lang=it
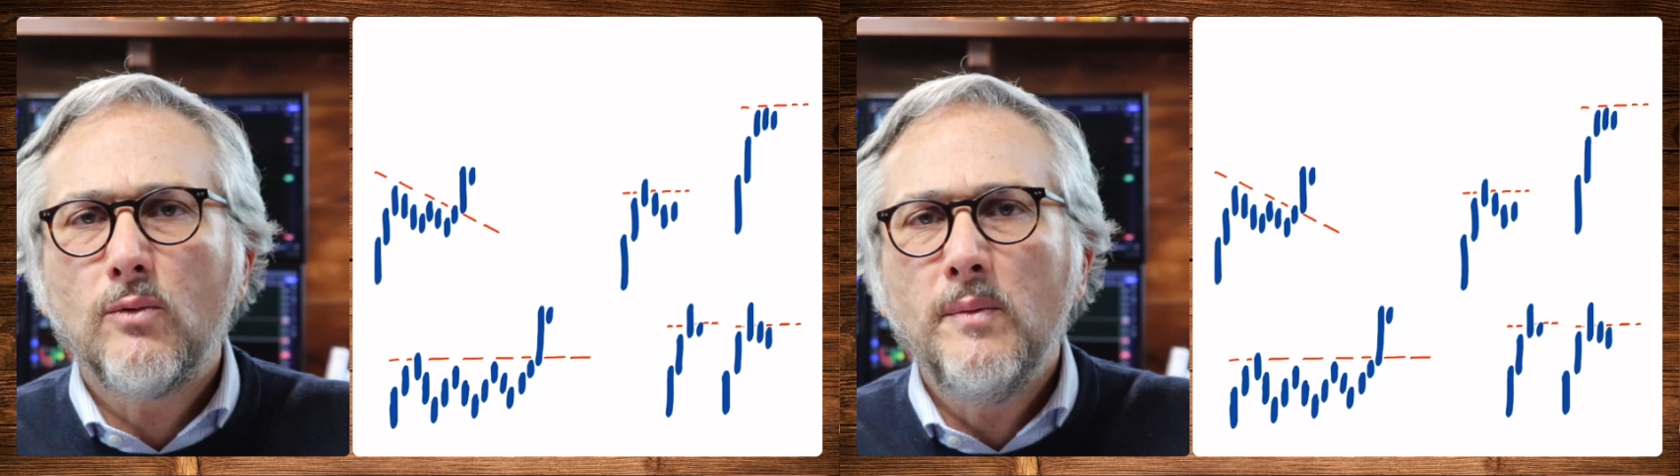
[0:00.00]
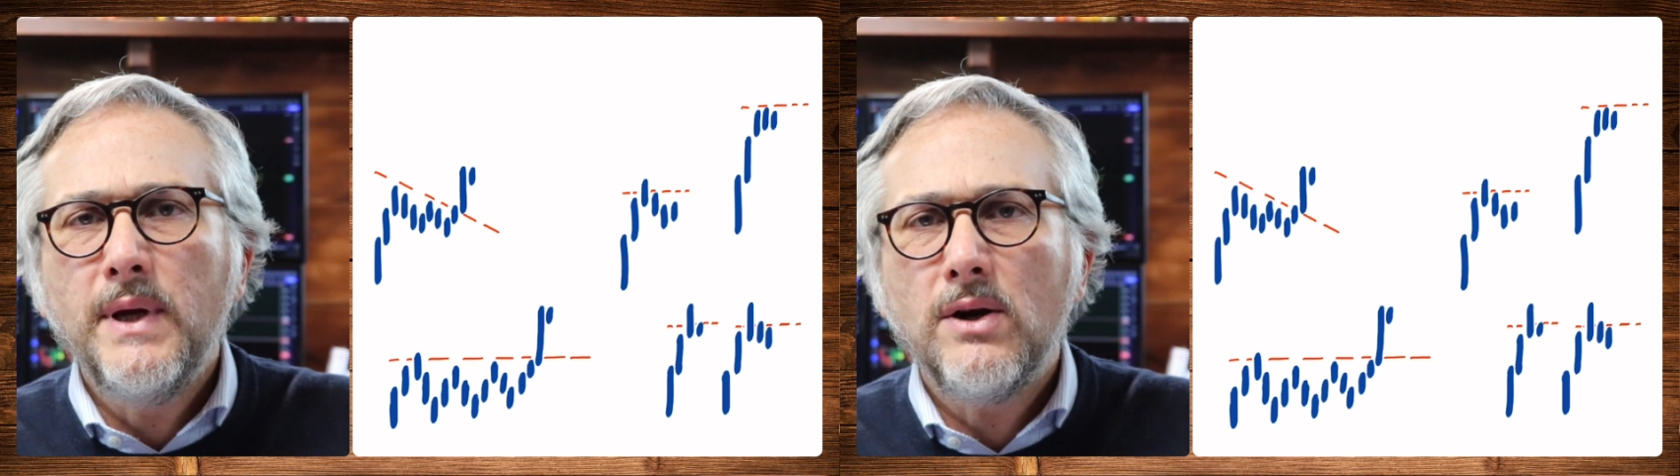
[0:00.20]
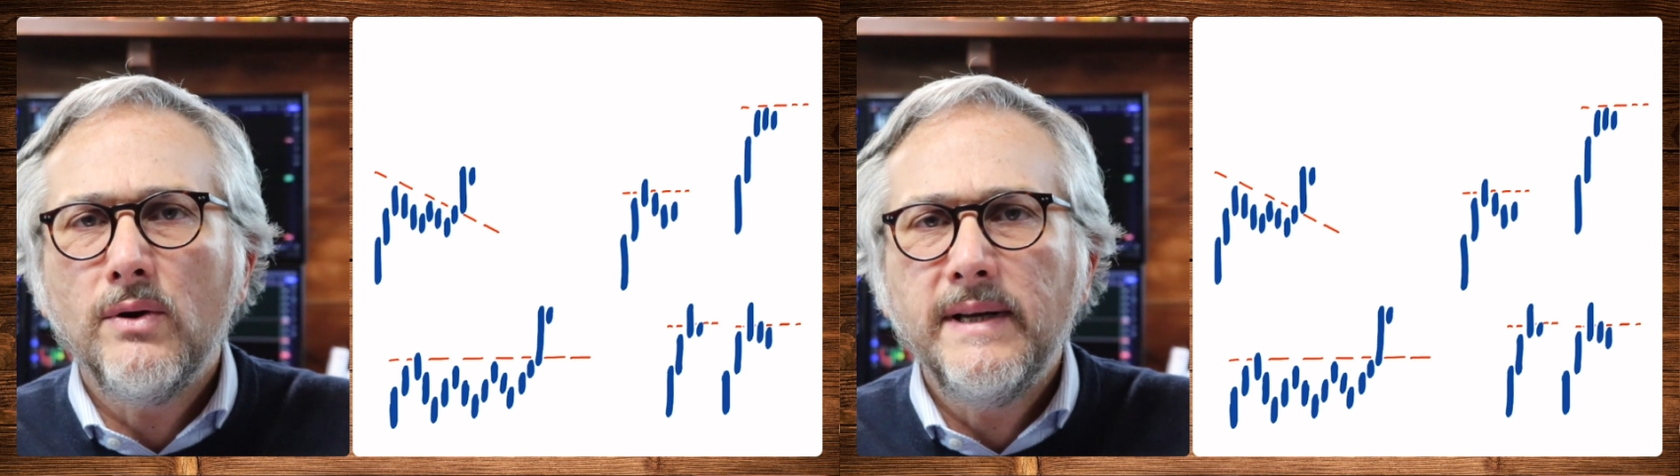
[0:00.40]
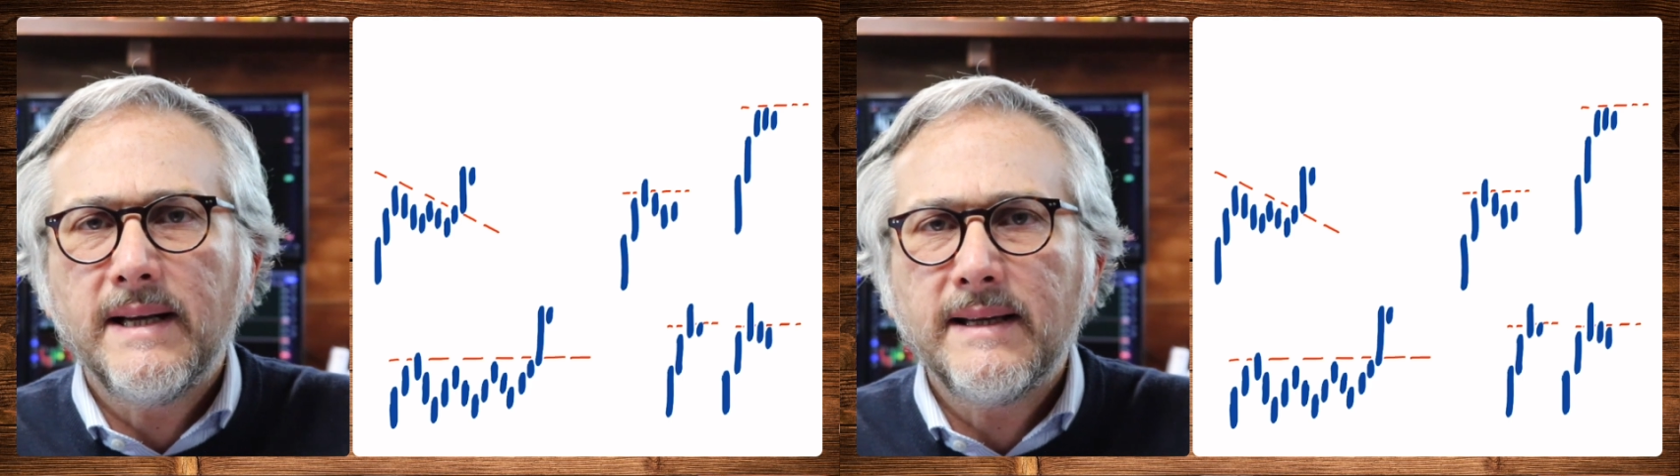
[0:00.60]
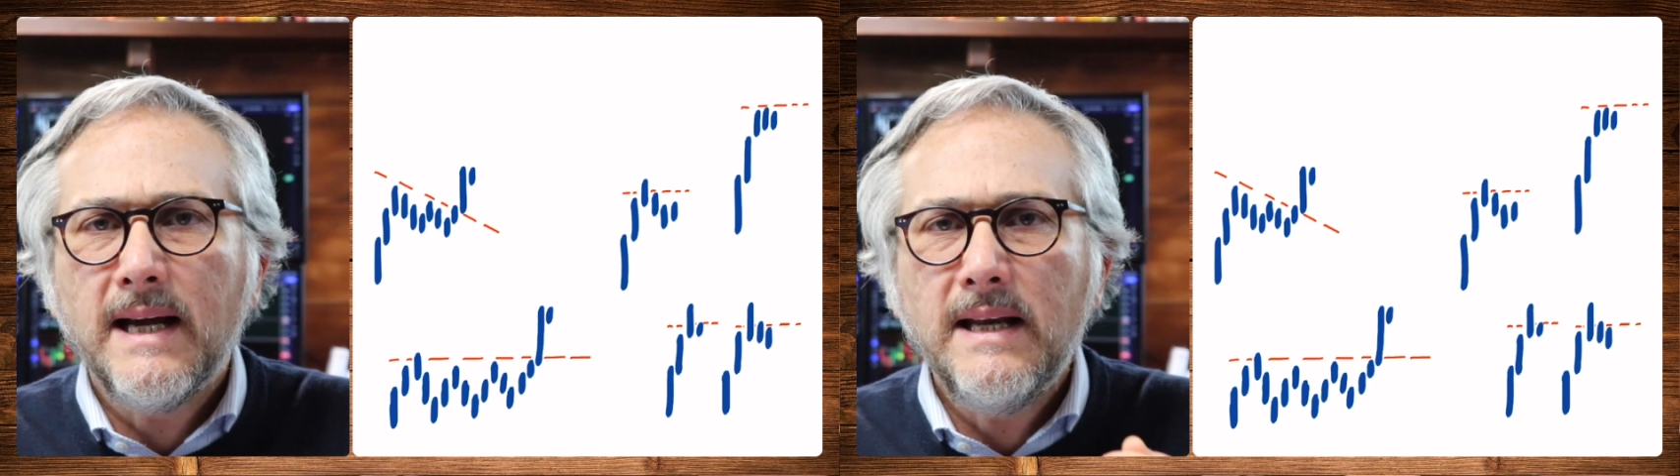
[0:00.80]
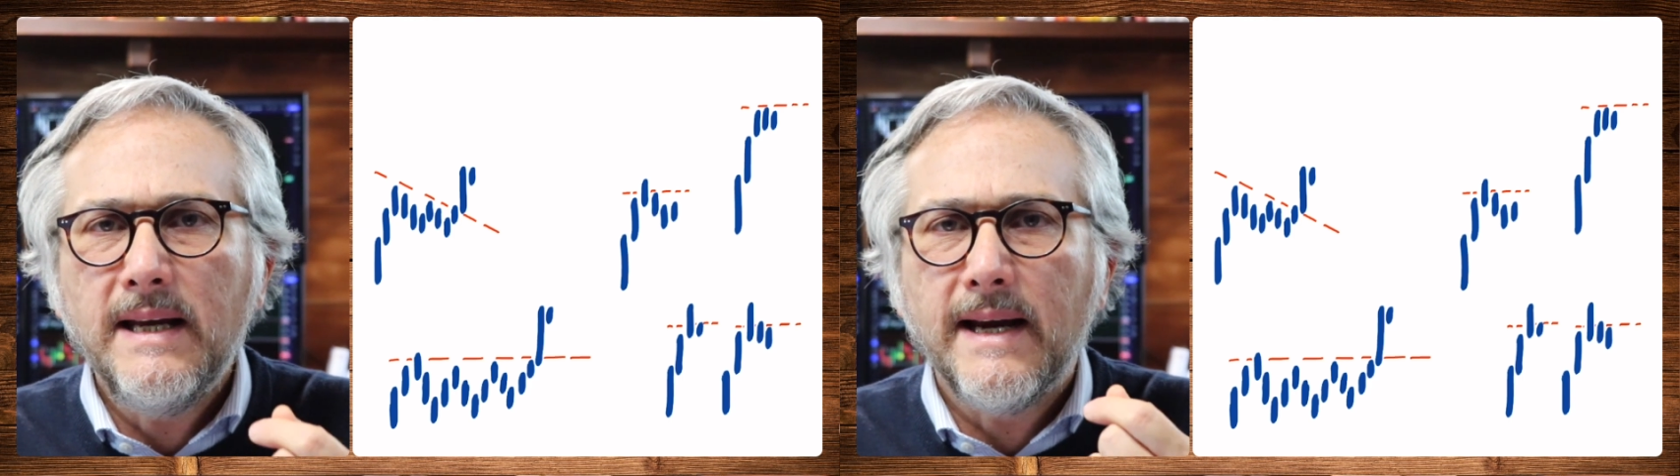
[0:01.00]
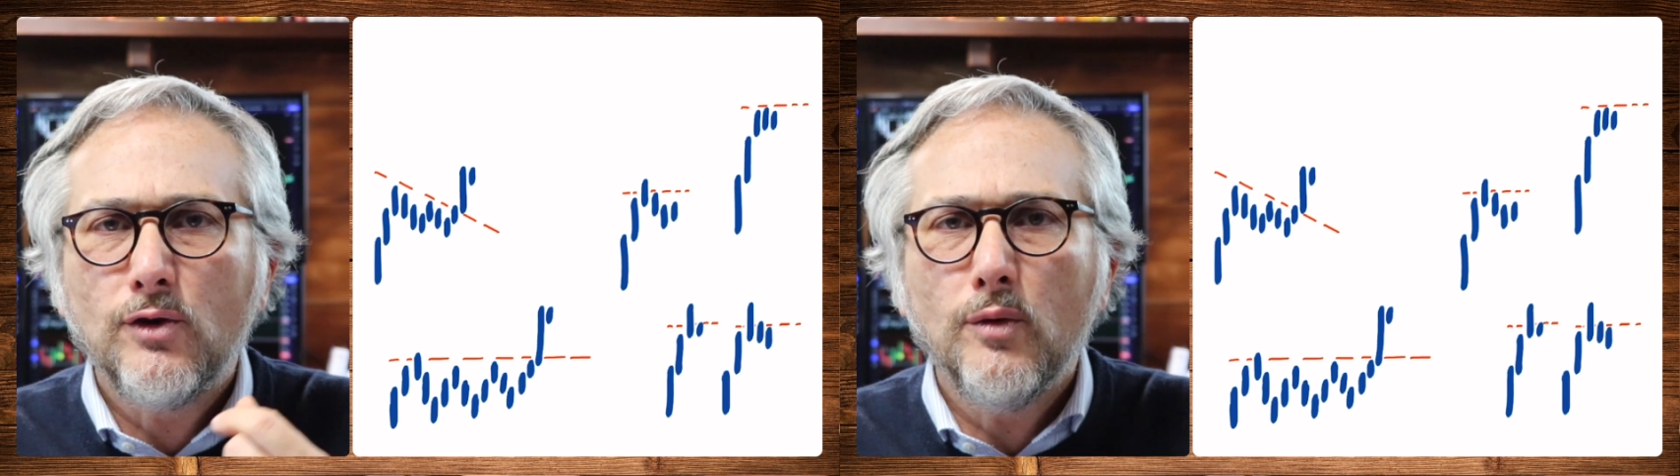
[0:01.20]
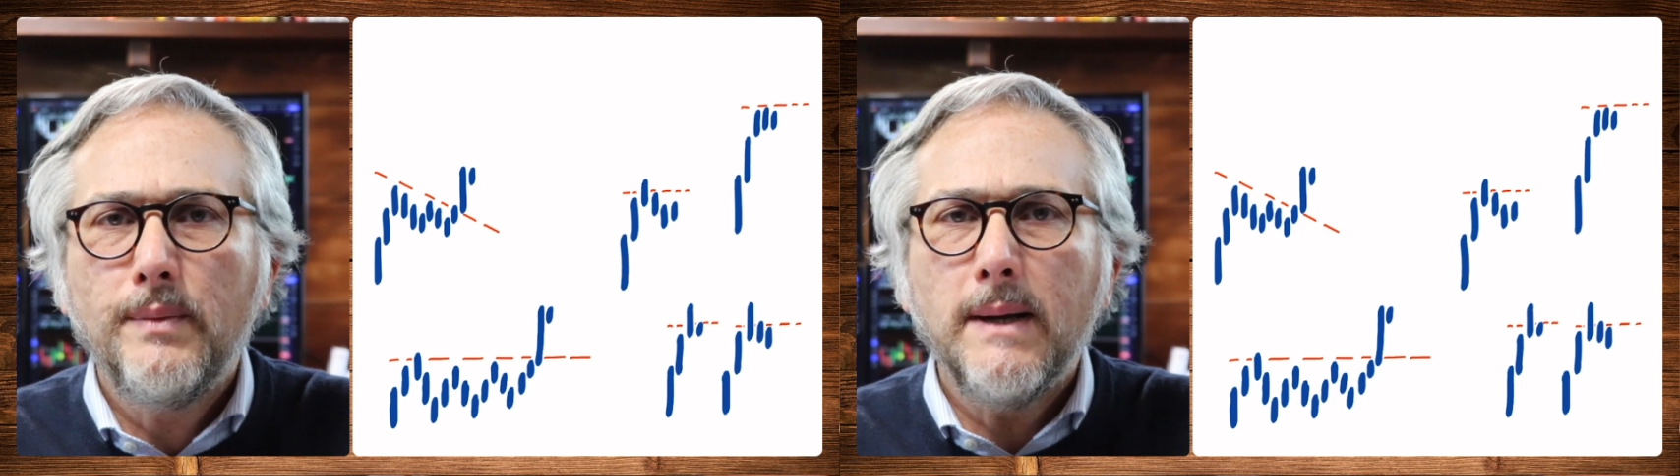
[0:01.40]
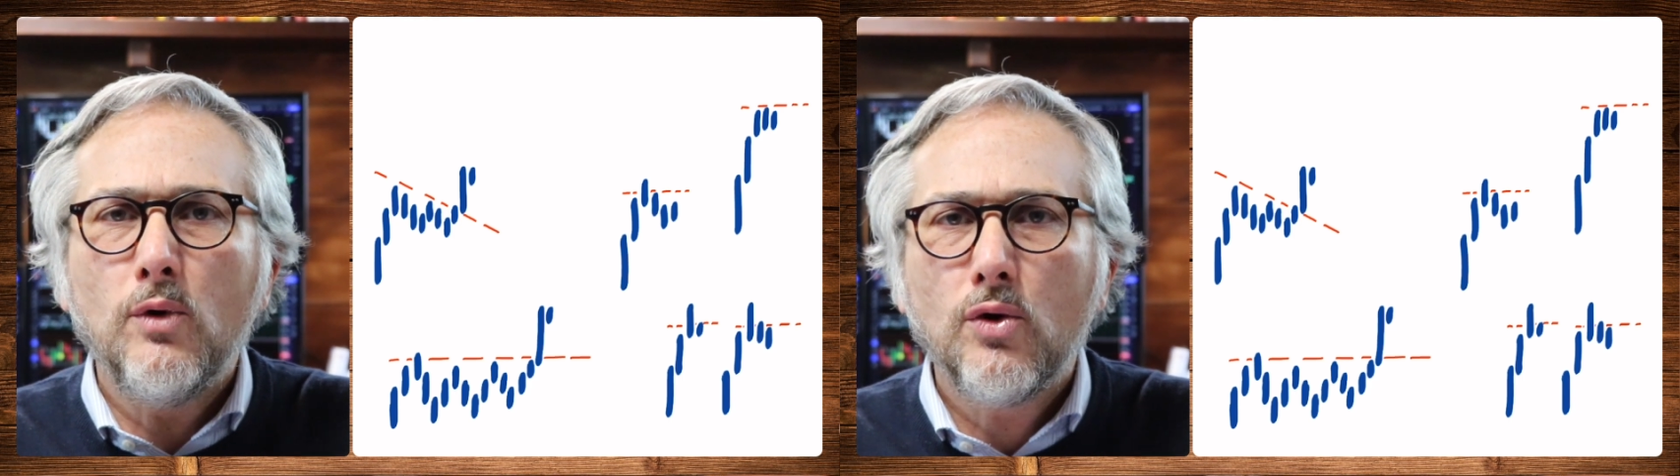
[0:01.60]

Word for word: quei piccoli dettagli che dobbiamo